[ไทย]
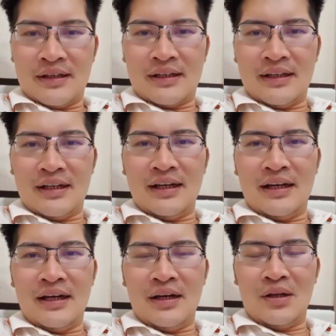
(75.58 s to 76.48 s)
คือ
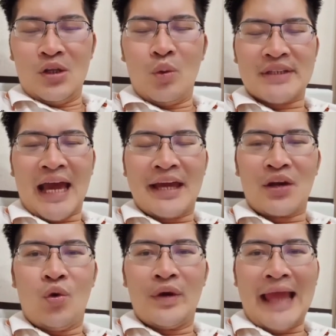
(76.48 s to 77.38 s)
ลูกผู้ชาย
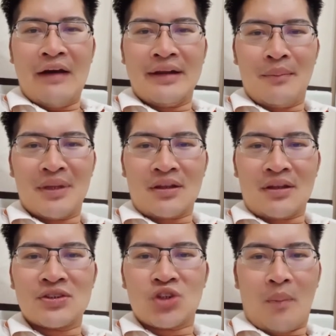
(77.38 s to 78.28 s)
คุยแล้วเนี่ยมันต้อง
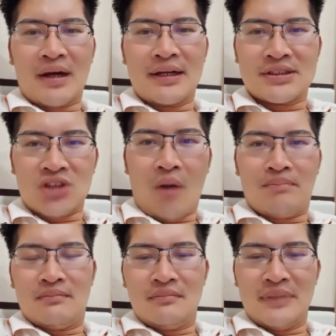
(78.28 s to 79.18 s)
จบก็คือจบ
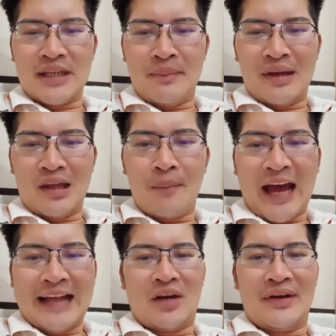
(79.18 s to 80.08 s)
ไม่ใช่มารอบ
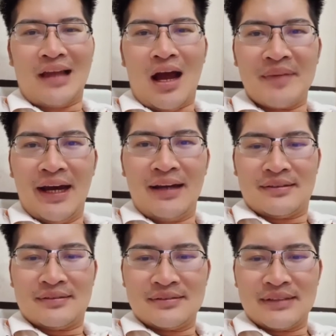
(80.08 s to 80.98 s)
กัดเขาอีกรอบนึง
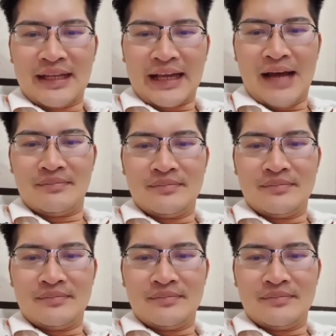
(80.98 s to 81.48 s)
นะครับ